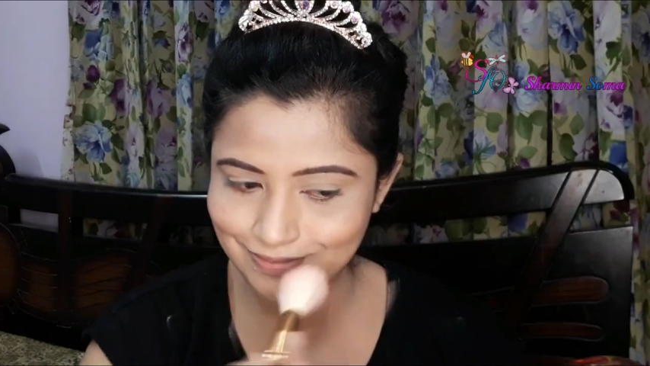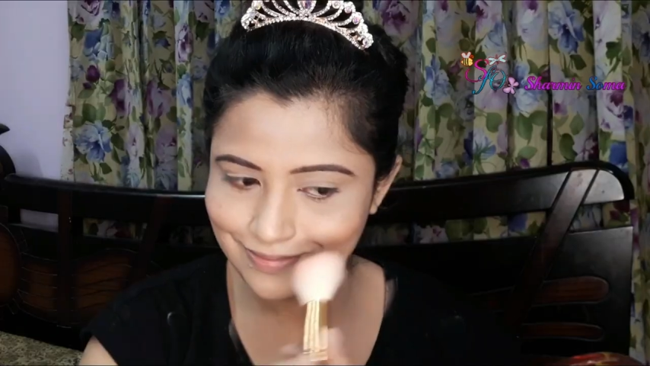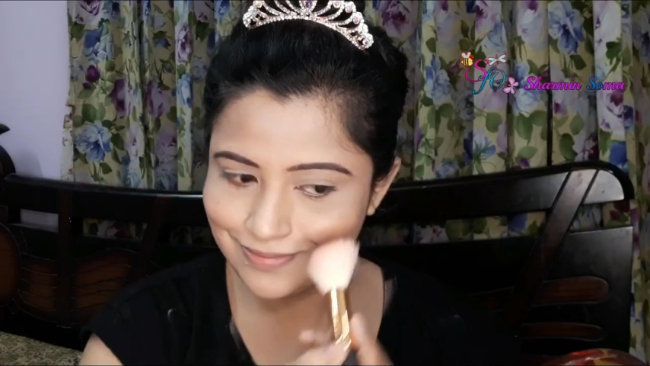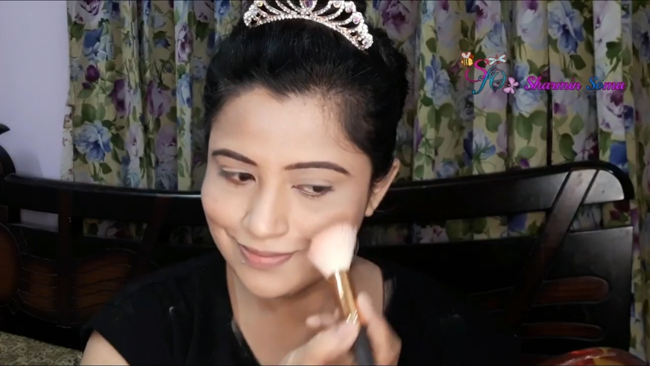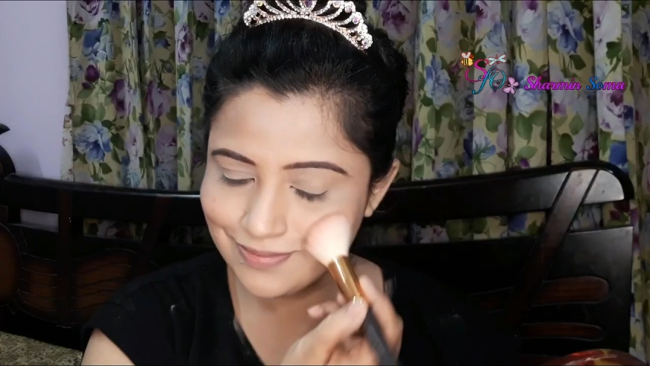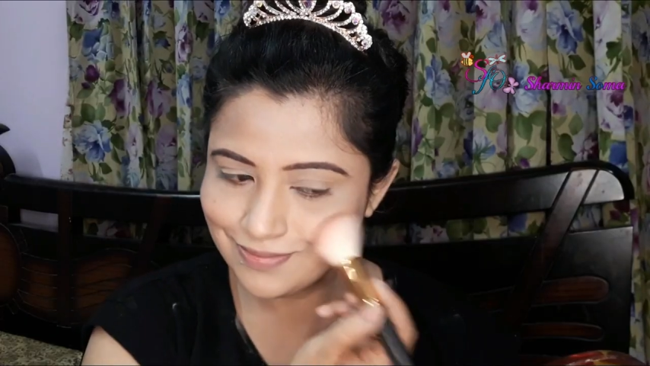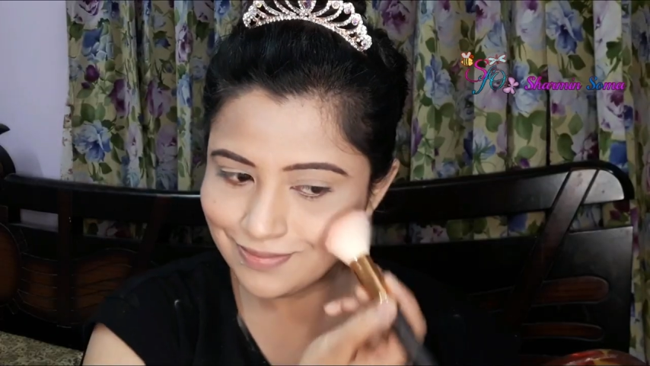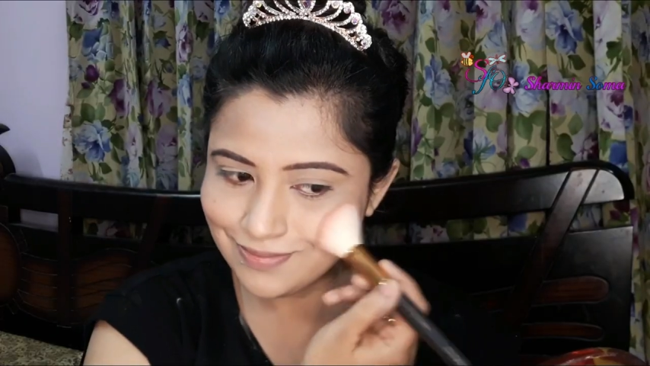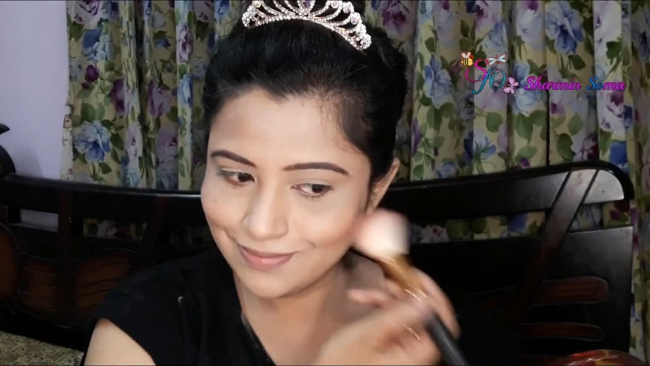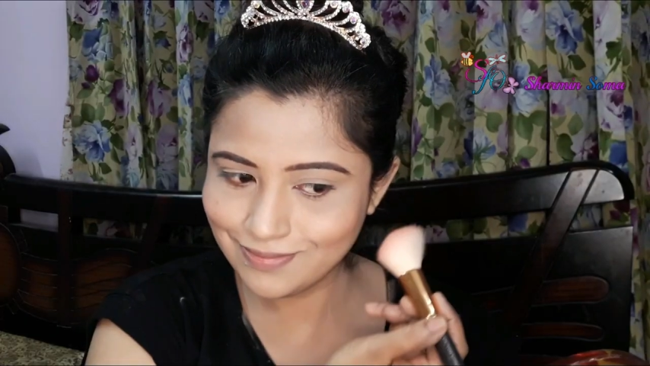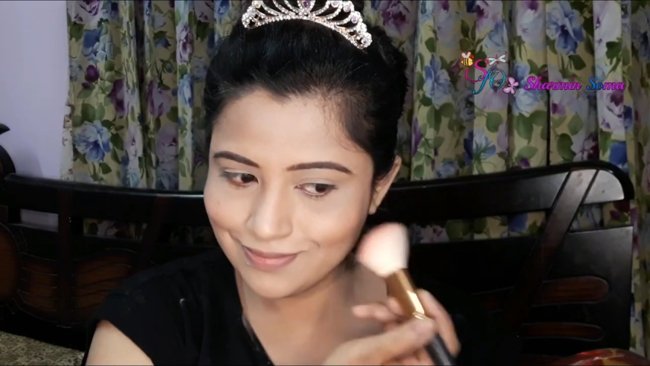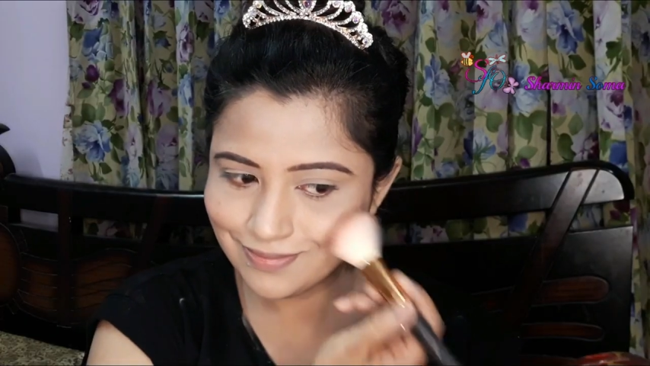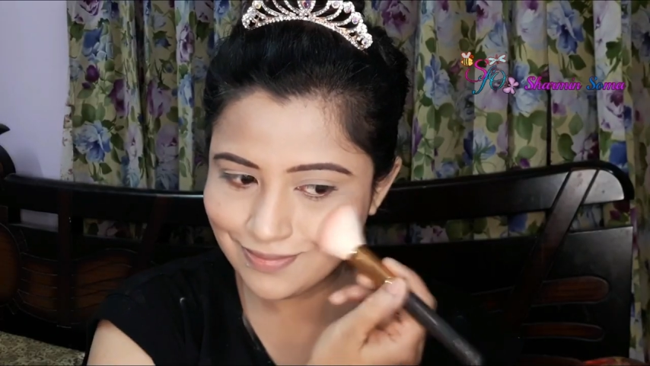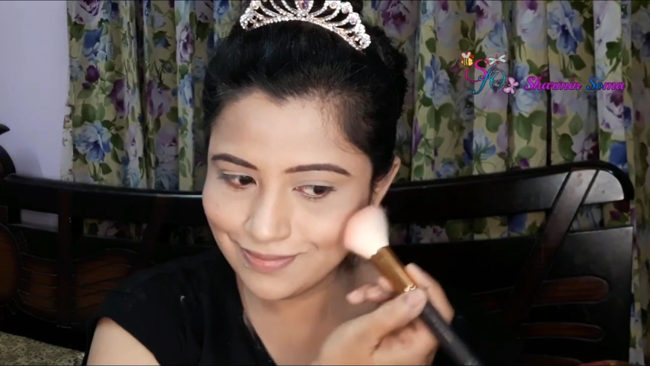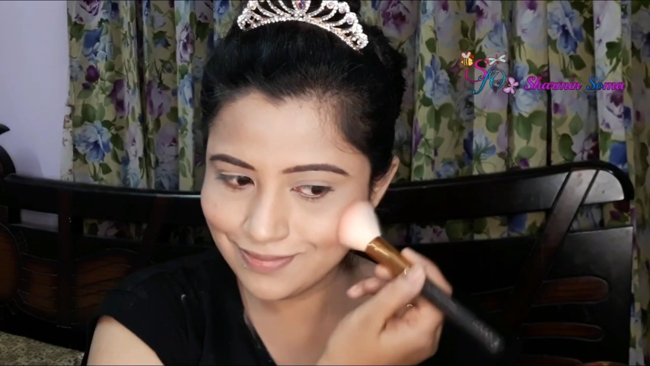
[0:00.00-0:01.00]
নাম্বার হচ্ছে
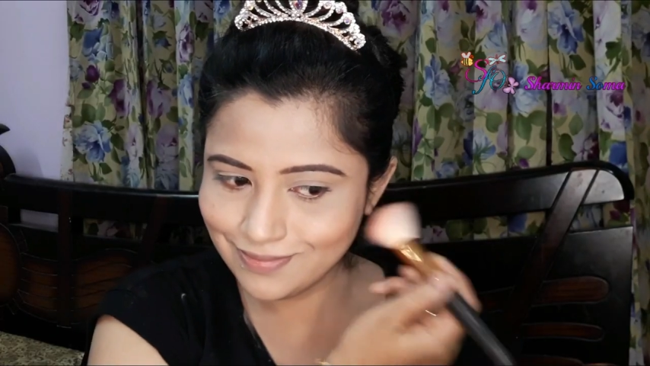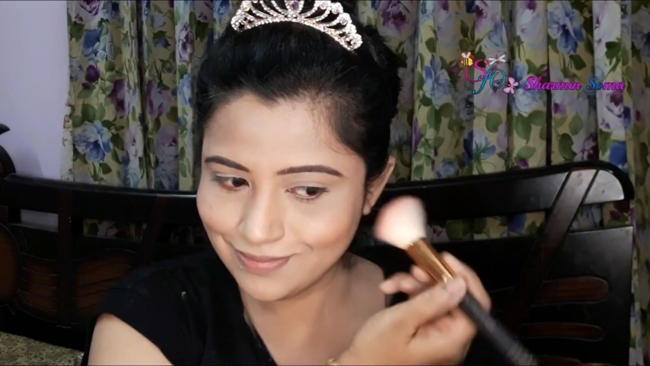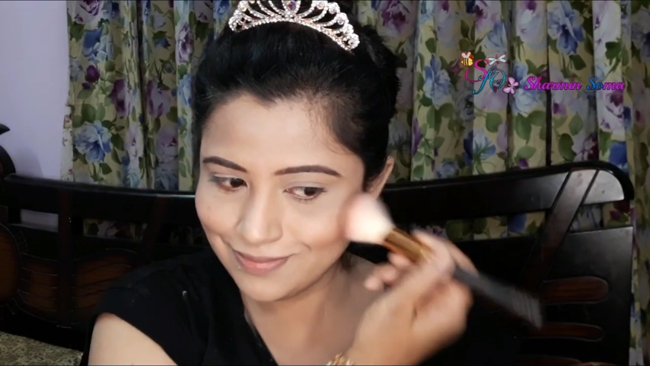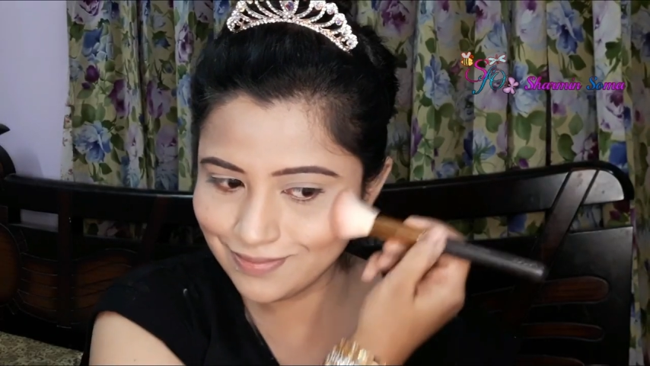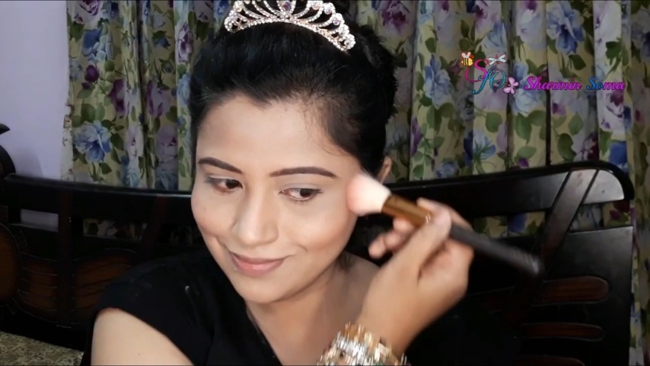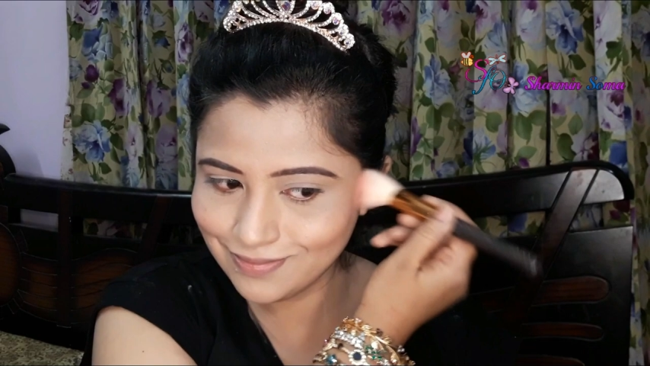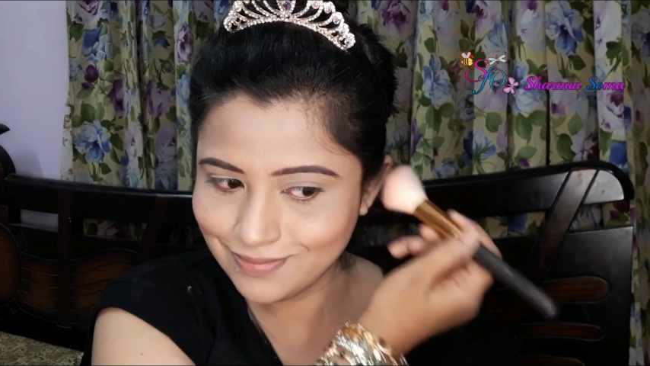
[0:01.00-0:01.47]
থার্টি টু